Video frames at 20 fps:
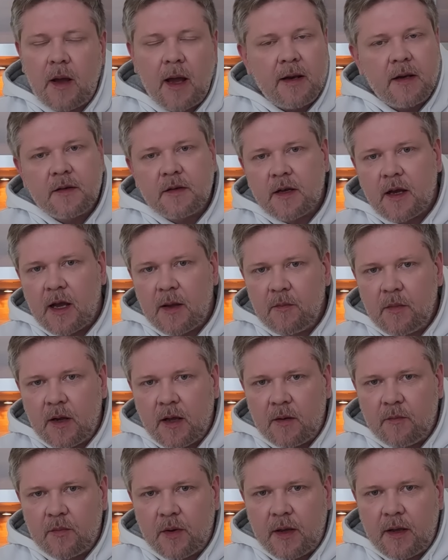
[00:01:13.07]
meine
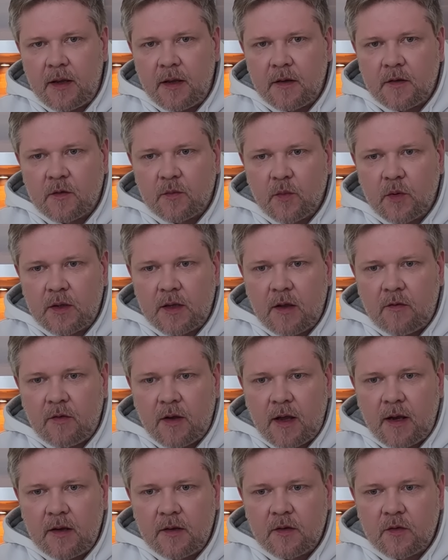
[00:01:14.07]
Timeline bei X
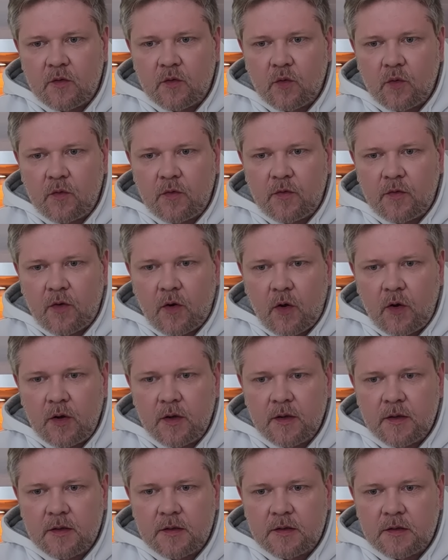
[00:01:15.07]
mittlerweile so
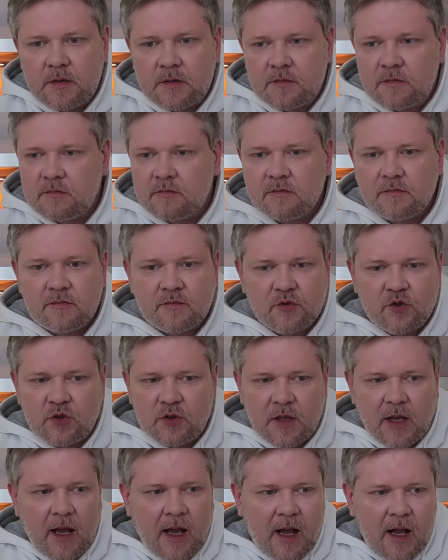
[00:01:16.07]

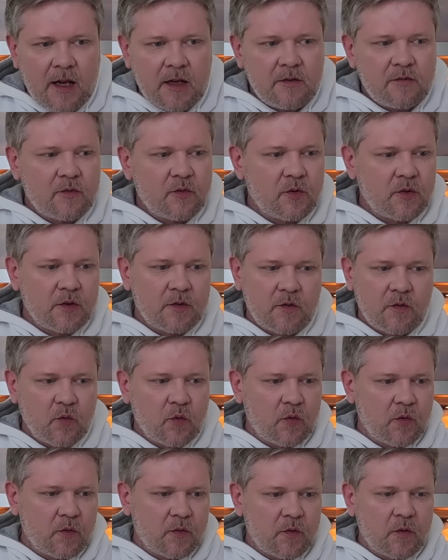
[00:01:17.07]
vollgestrahlt wird,
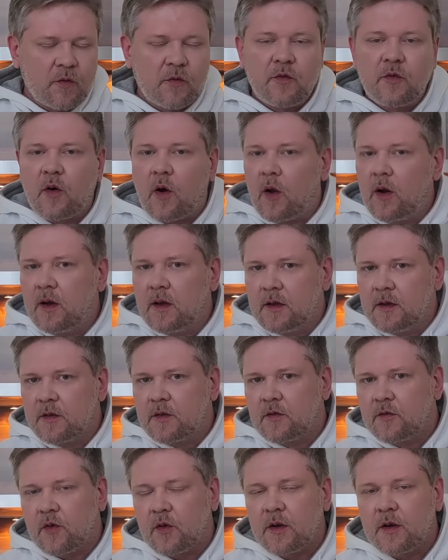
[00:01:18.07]
so, so voll
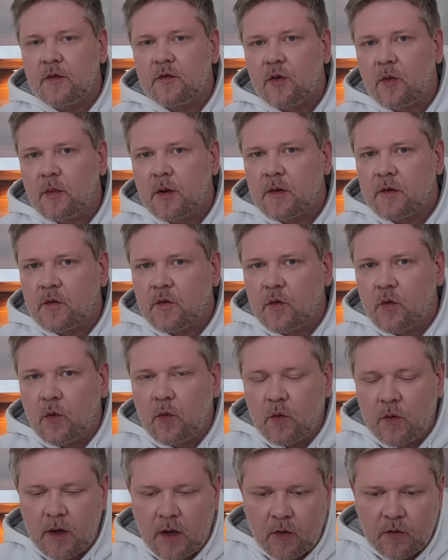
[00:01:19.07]
ist von
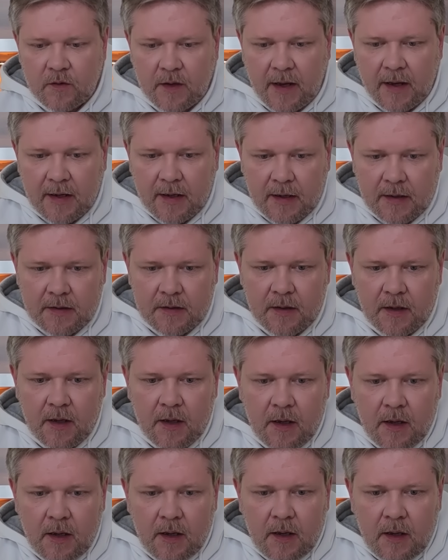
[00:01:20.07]
Informationen aus England,
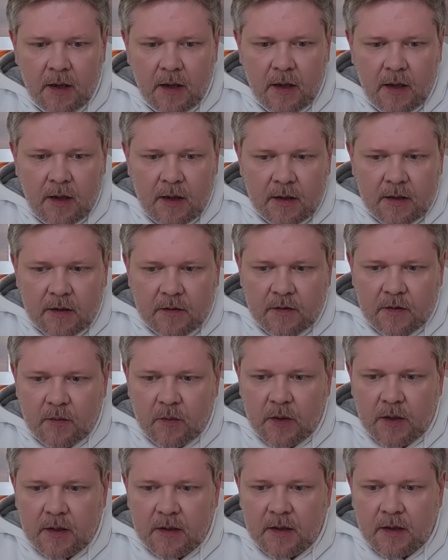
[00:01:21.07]
dass
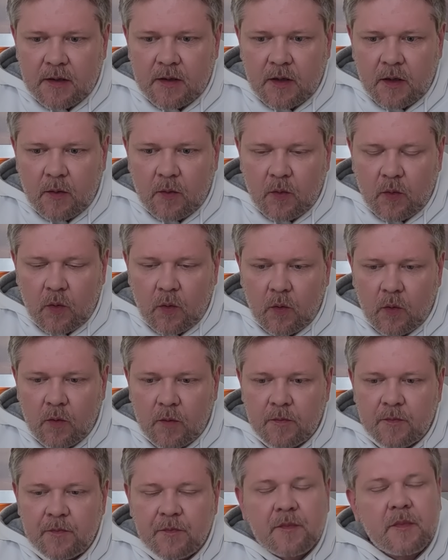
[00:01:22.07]
ich mir gedacht habe,
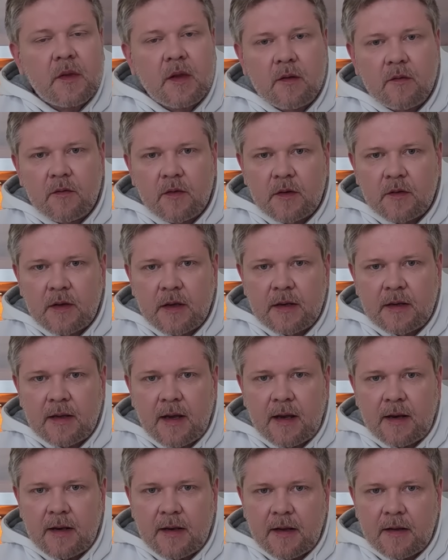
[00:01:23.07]
oh, was geht
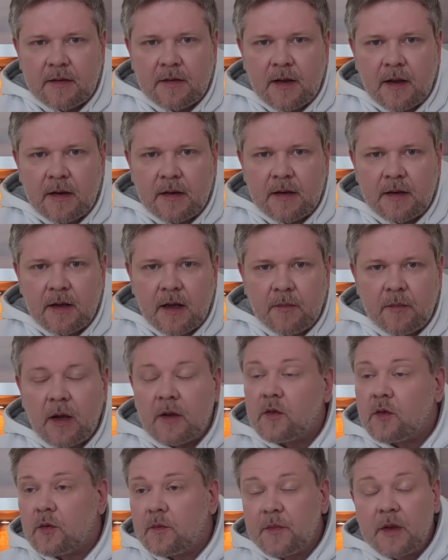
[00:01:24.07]
da denn jetzt eigentlich ab?
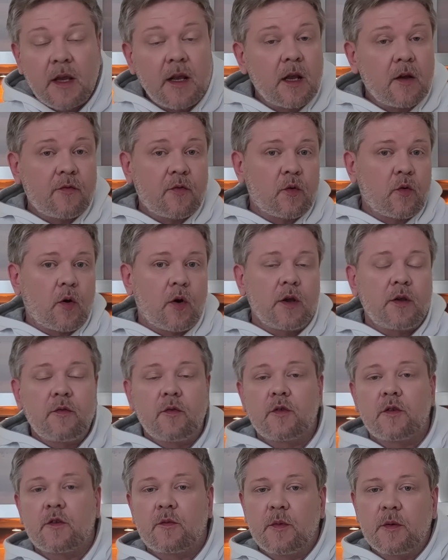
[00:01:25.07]
Also jeder von euch
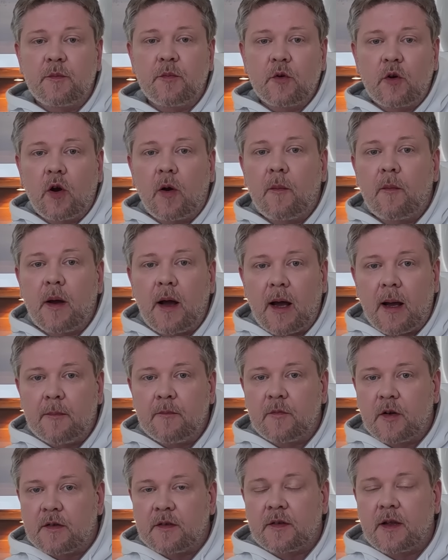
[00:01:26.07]
wird es mitbekommen
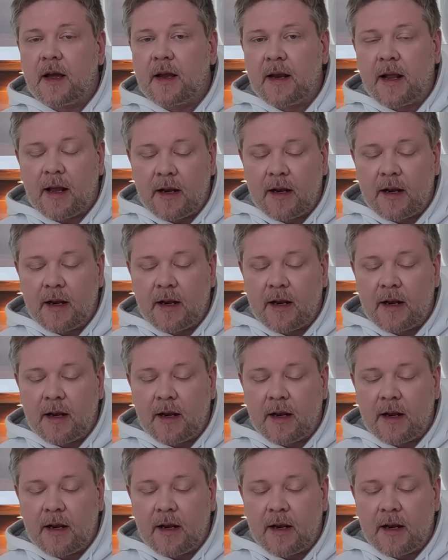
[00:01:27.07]
haben, was da in